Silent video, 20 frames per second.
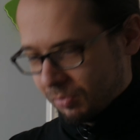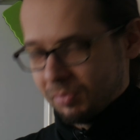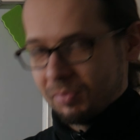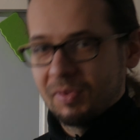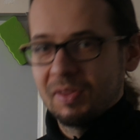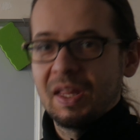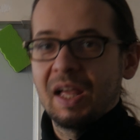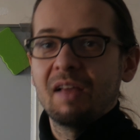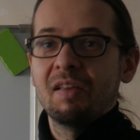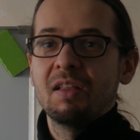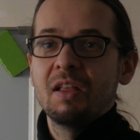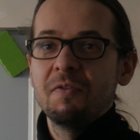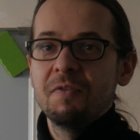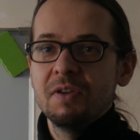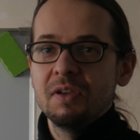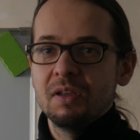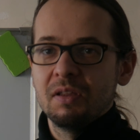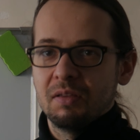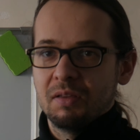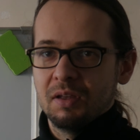tak z
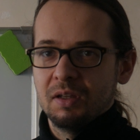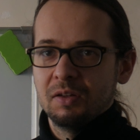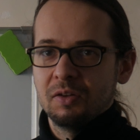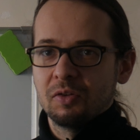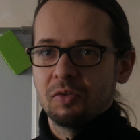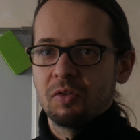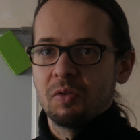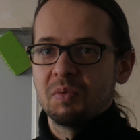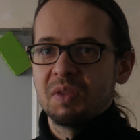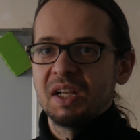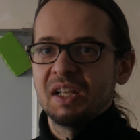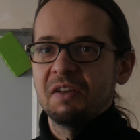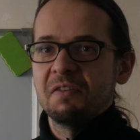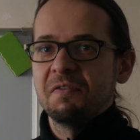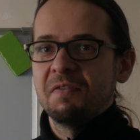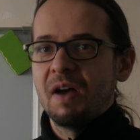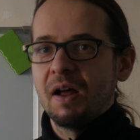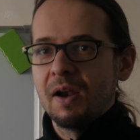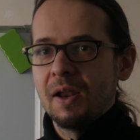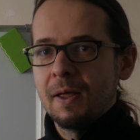definicji, no to są takie
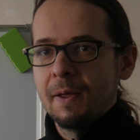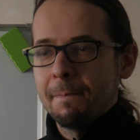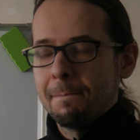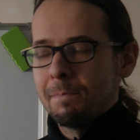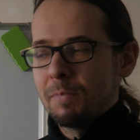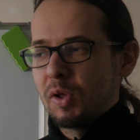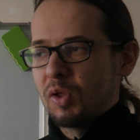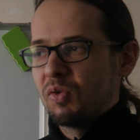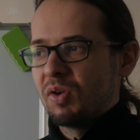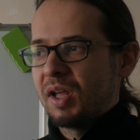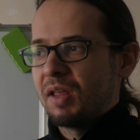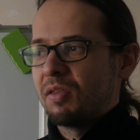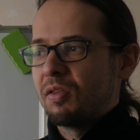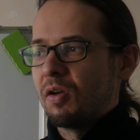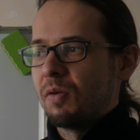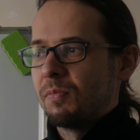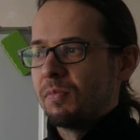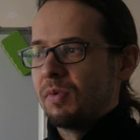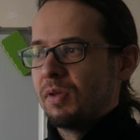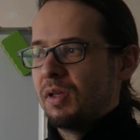fale, które
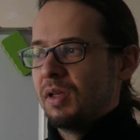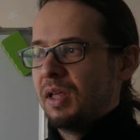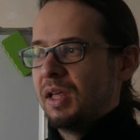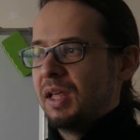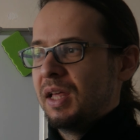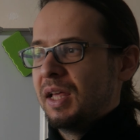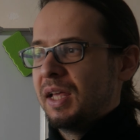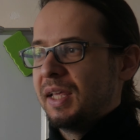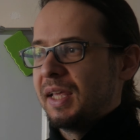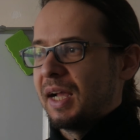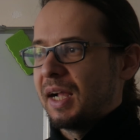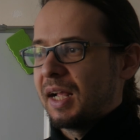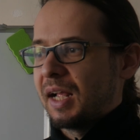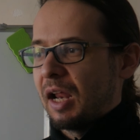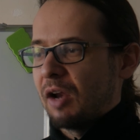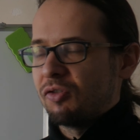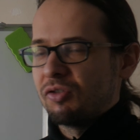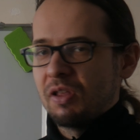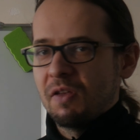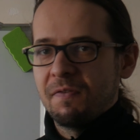są jak
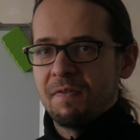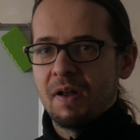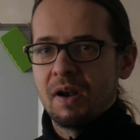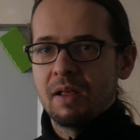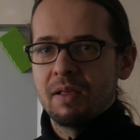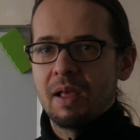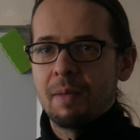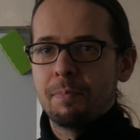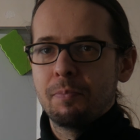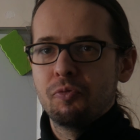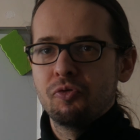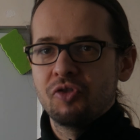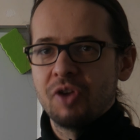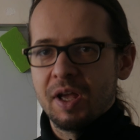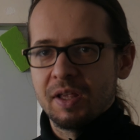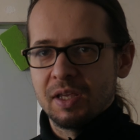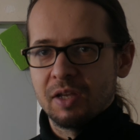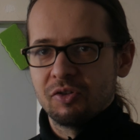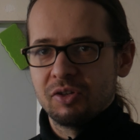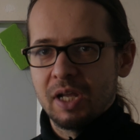każde fale
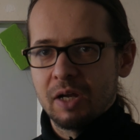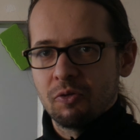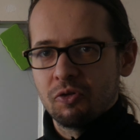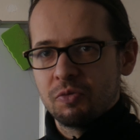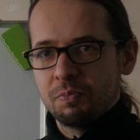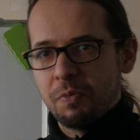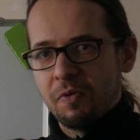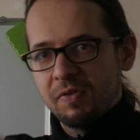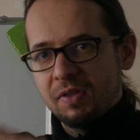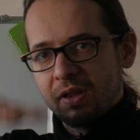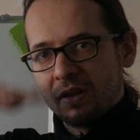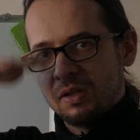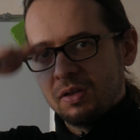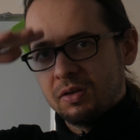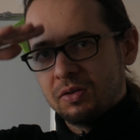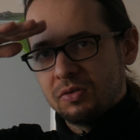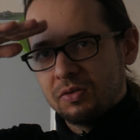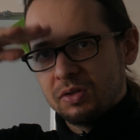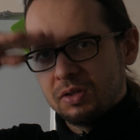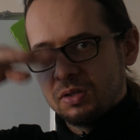zaburzenie, czyli jakąś
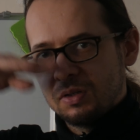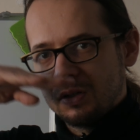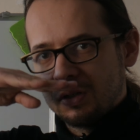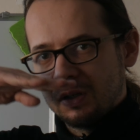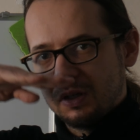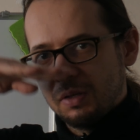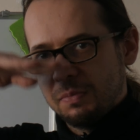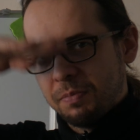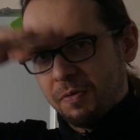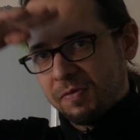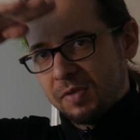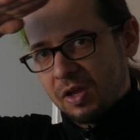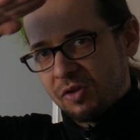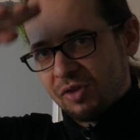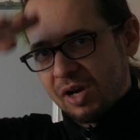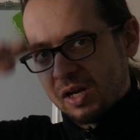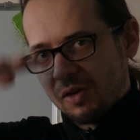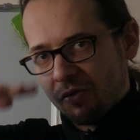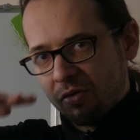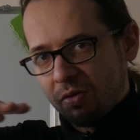czyli
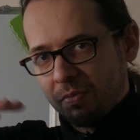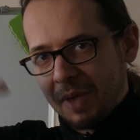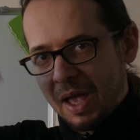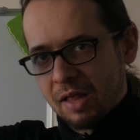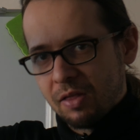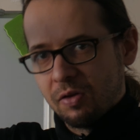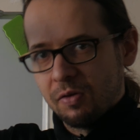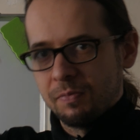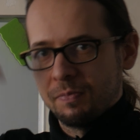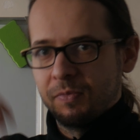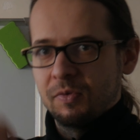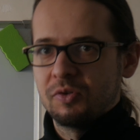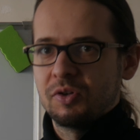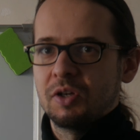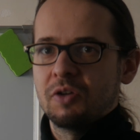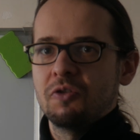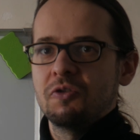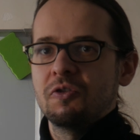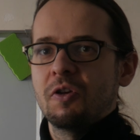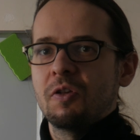powtarzalną zmianą
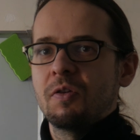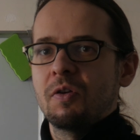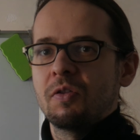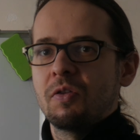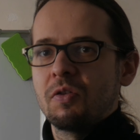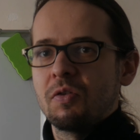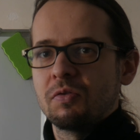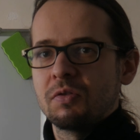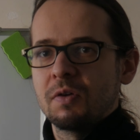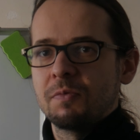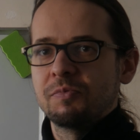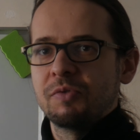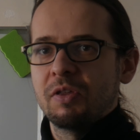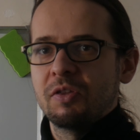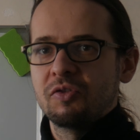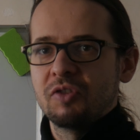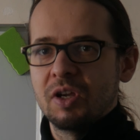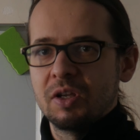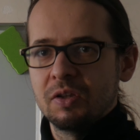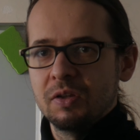czegoś rozchodzącą się w
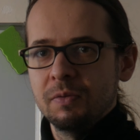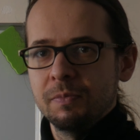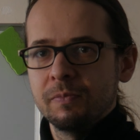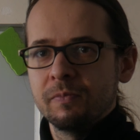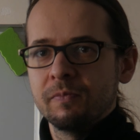przestrzeni,